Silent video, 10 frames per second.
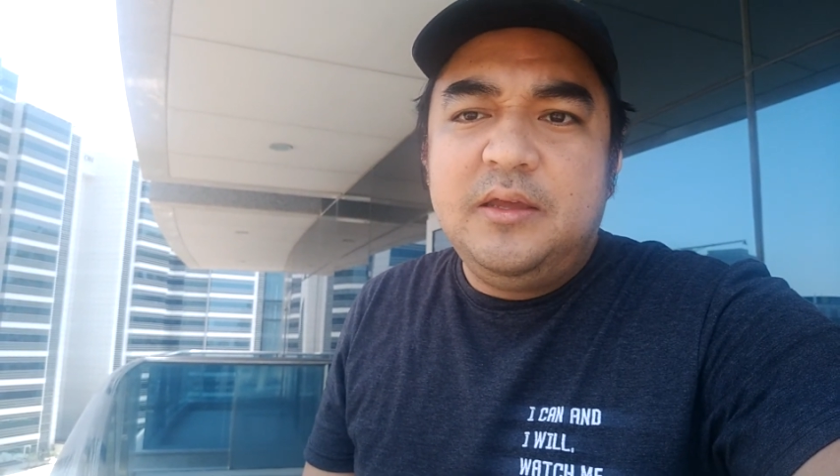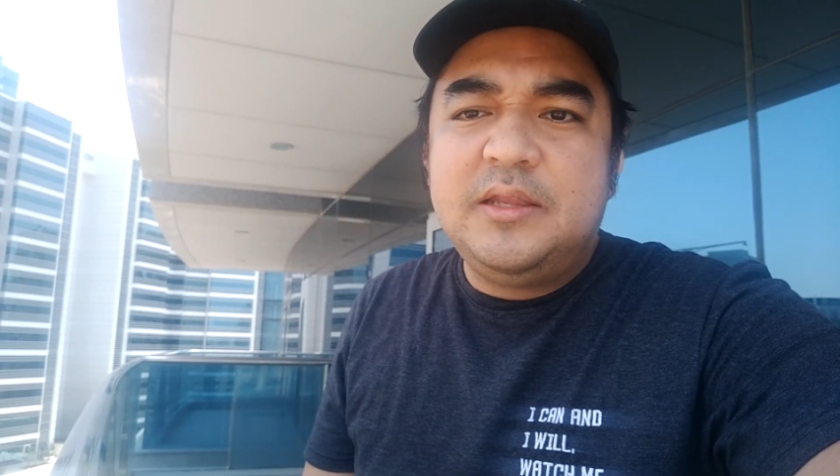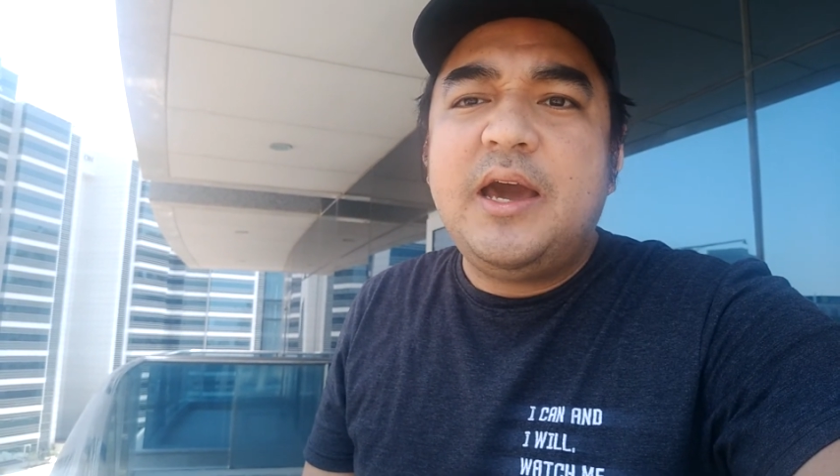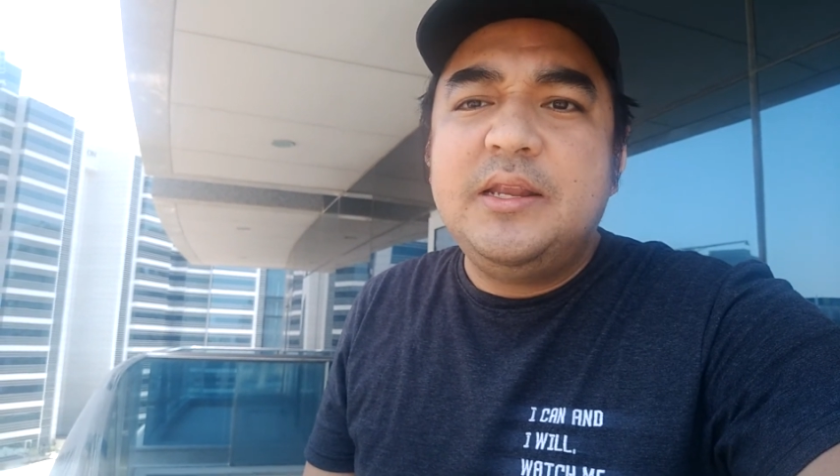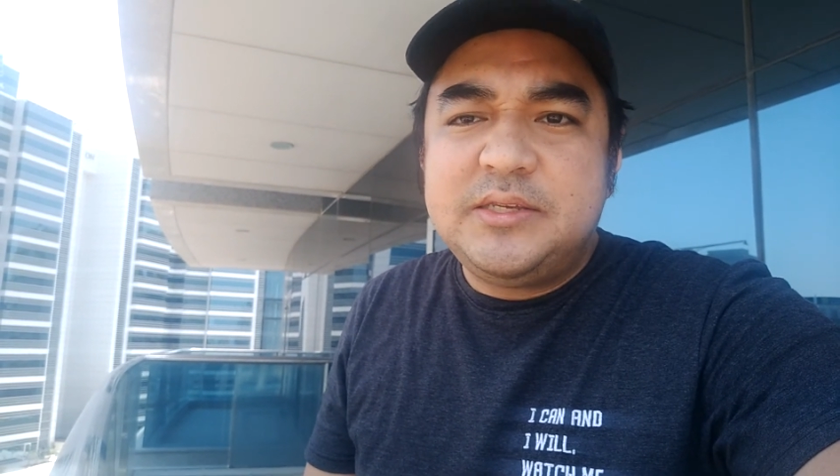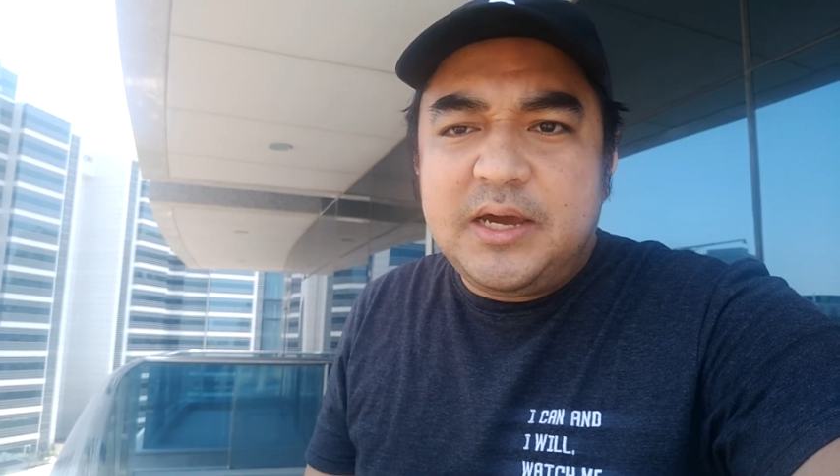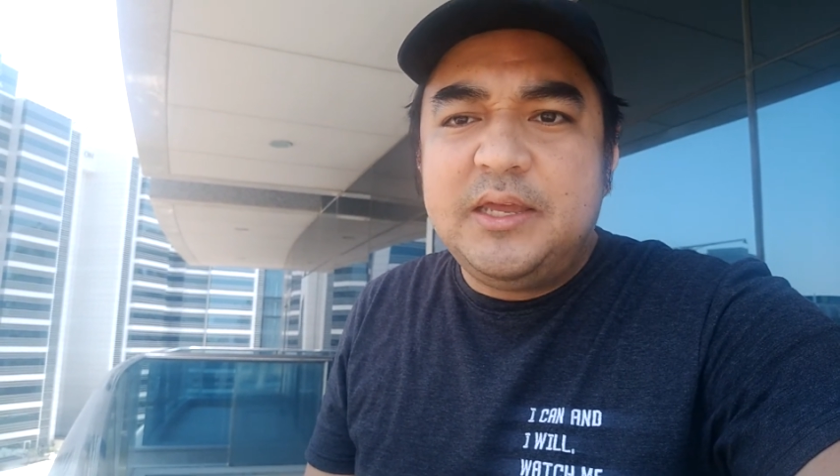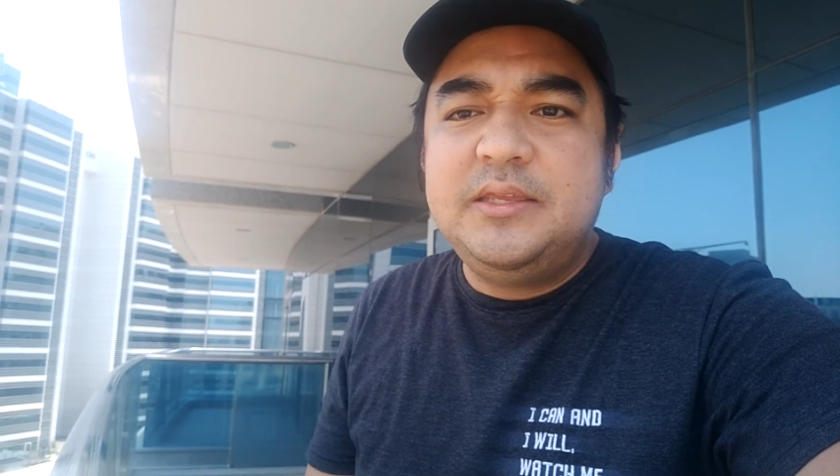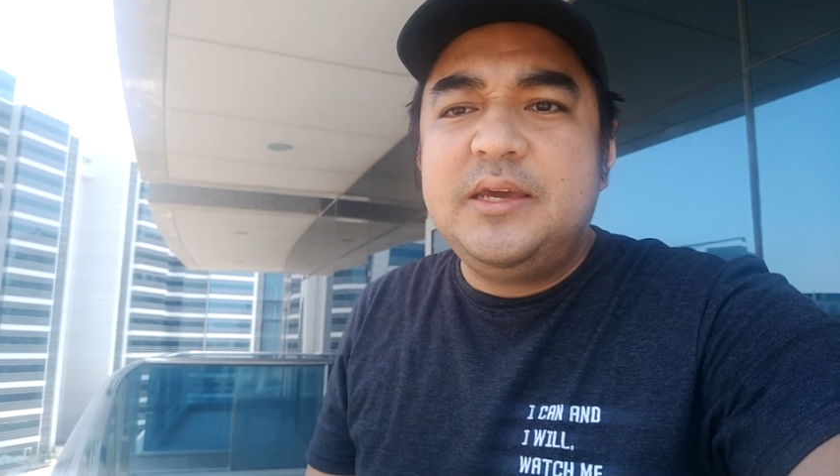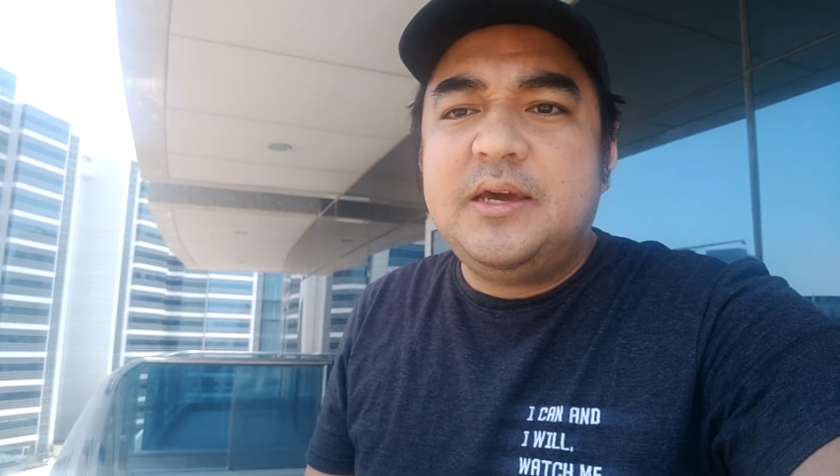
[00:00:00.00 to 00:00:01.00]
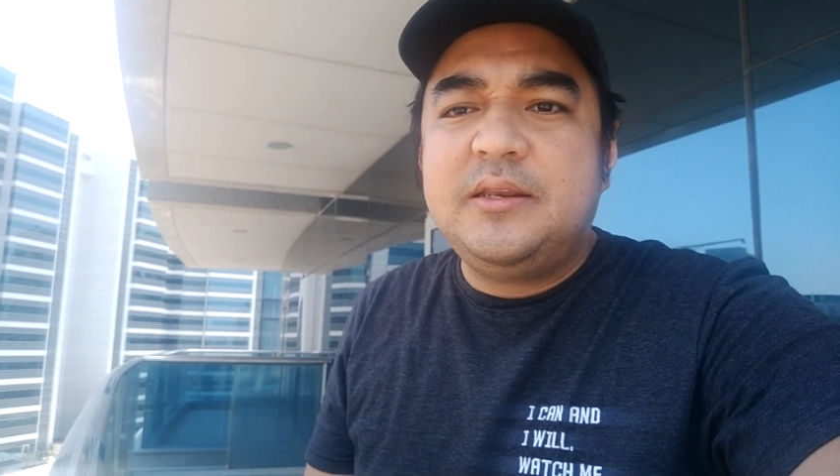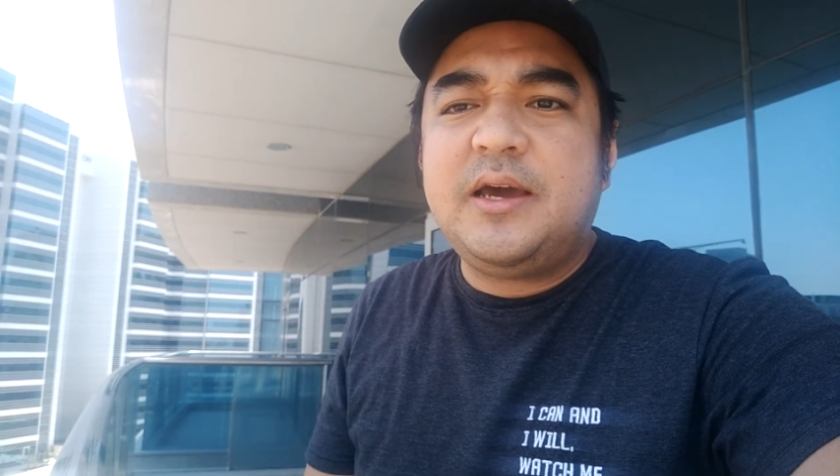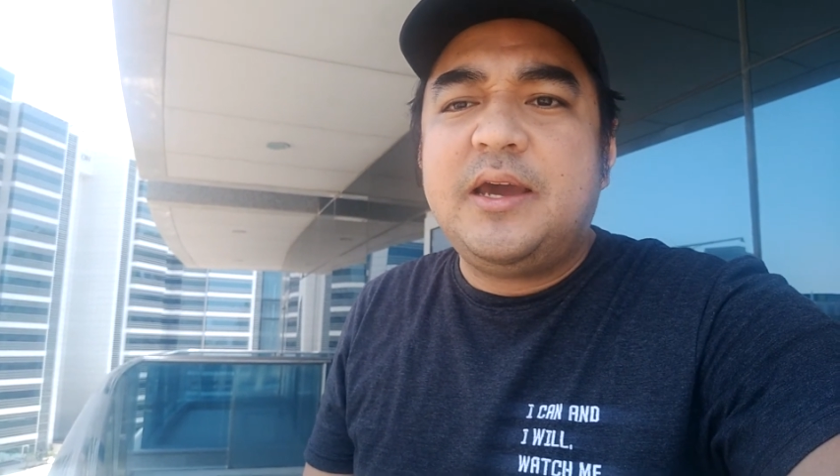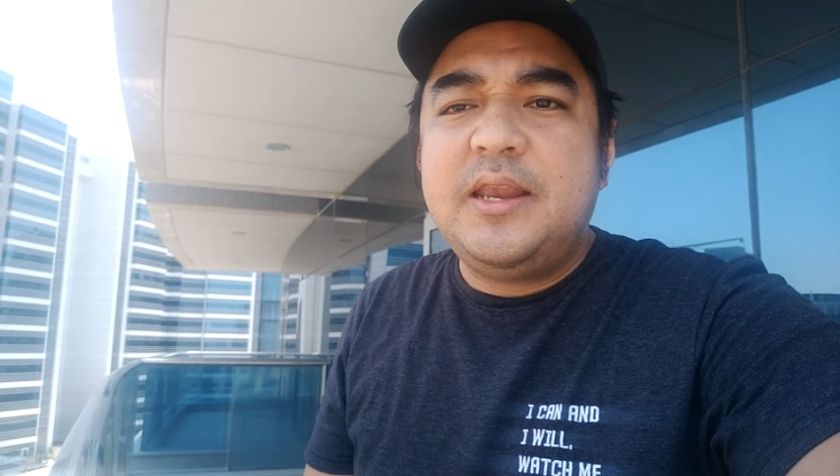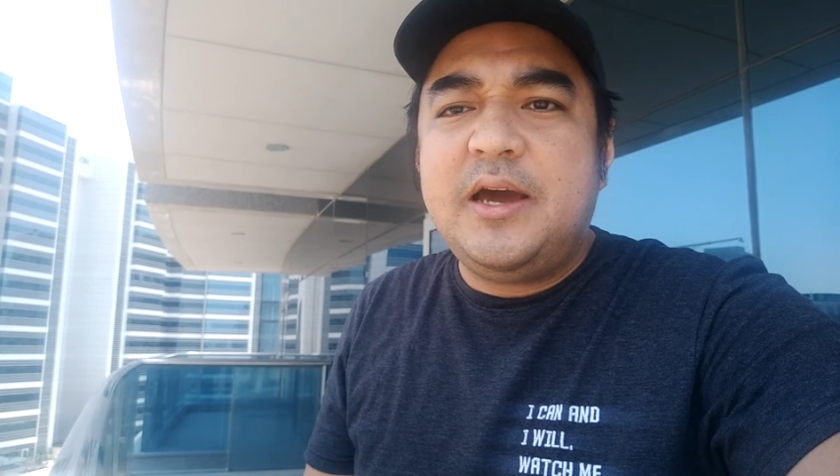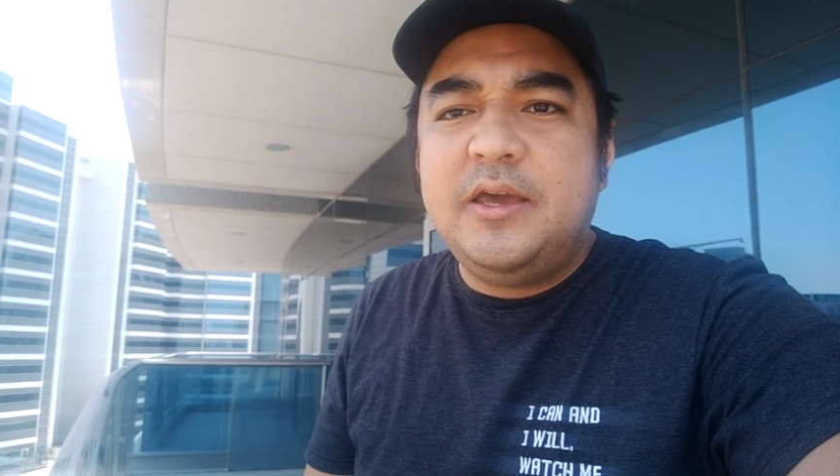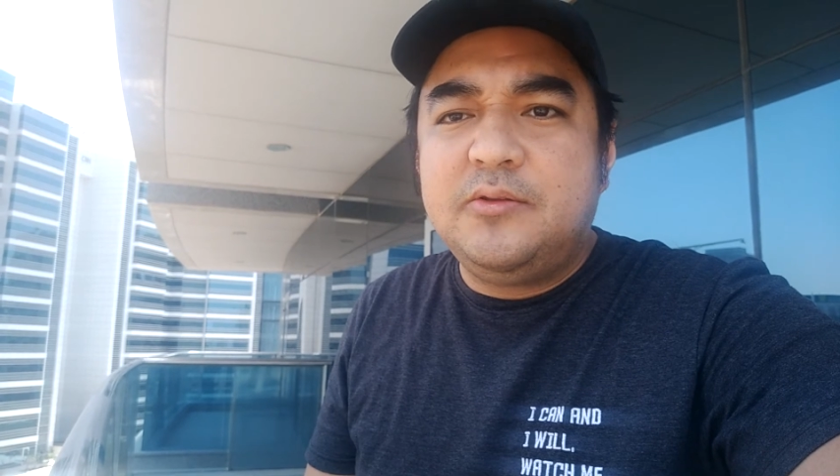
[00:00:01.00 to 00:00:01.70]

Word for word: dahil sa kanya na kailangan